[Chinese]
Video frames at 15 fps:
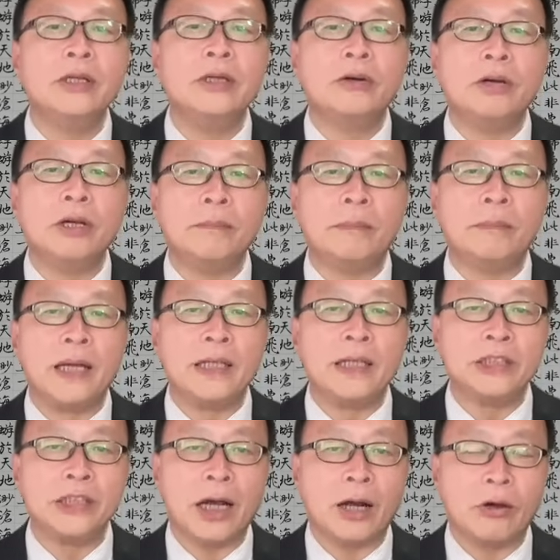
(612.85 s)
会埋
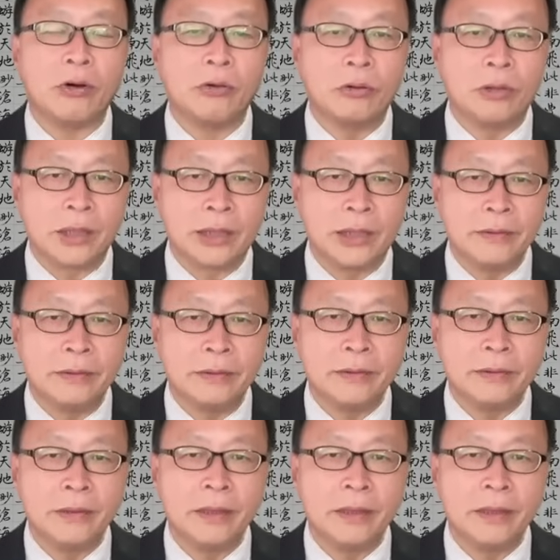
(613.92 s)
下祸根。